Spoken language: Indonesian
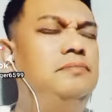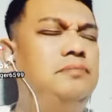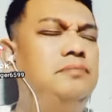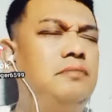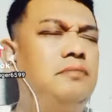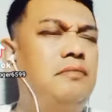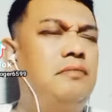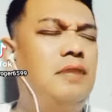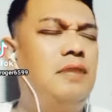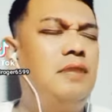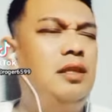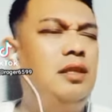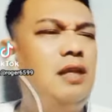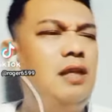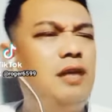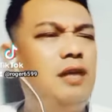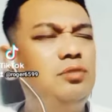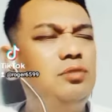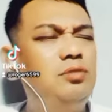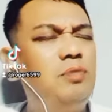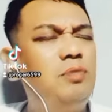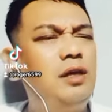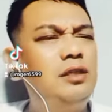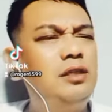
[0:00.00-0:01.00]
Nah ini
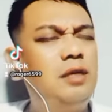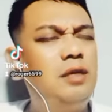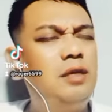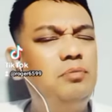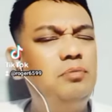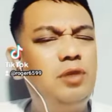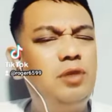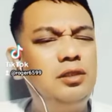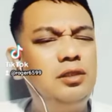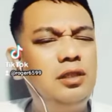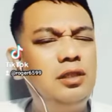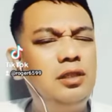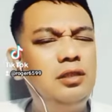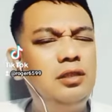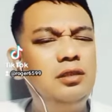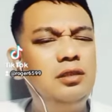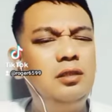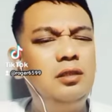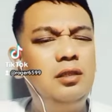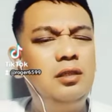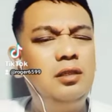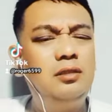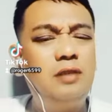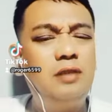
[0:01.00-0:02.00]
supaya sampean
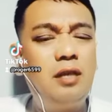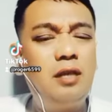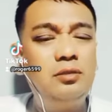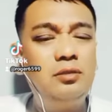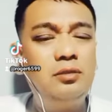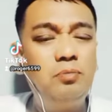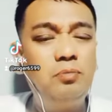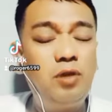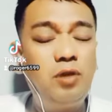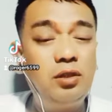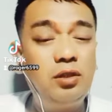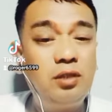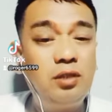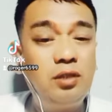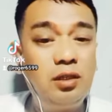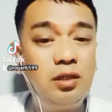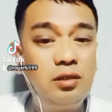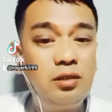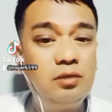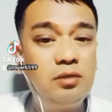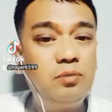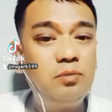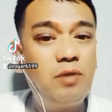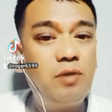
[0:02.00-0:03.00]
kita semua lah,
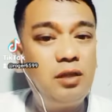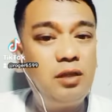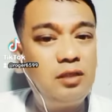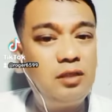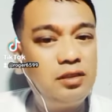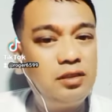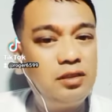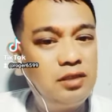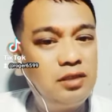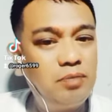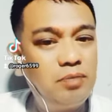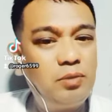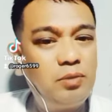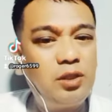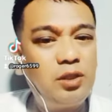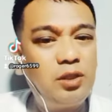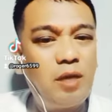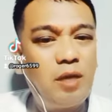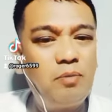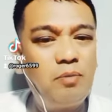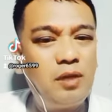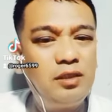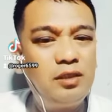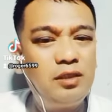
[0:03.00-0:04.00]
kita semua ngaji
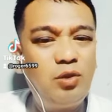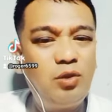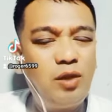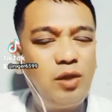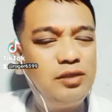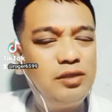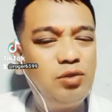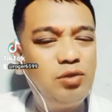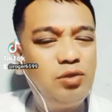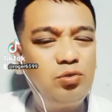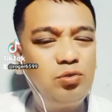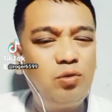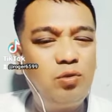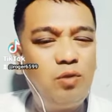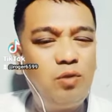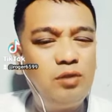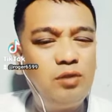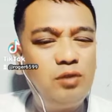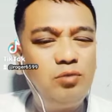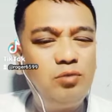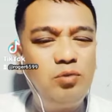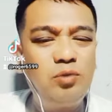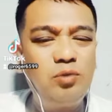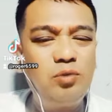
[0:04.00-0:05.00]
betapa panduan
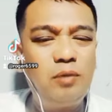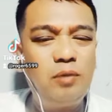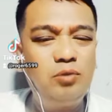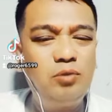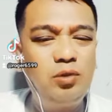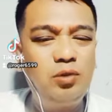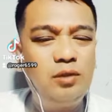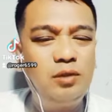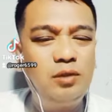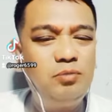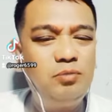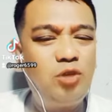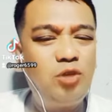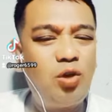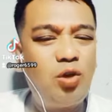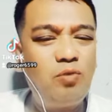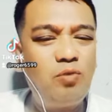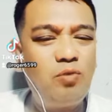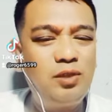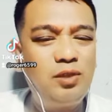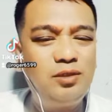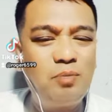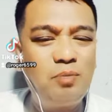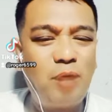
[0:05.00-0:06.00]
Rasulullah untuk menggapai ridho
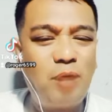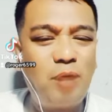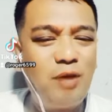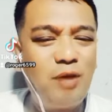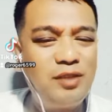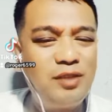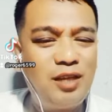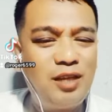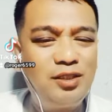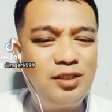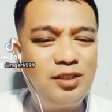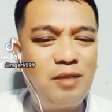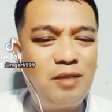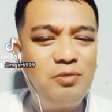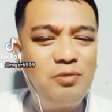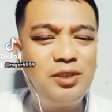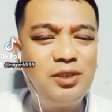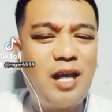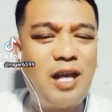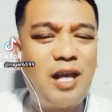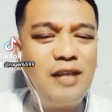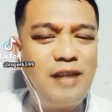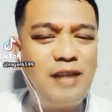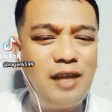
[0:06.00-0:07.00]
Allah itu banyak yang
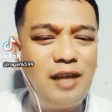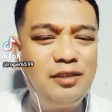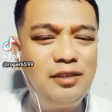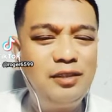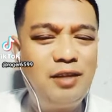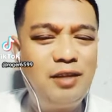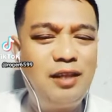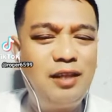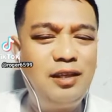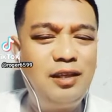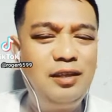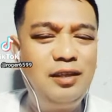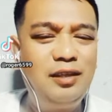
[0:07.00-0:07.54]
keseharian sekali.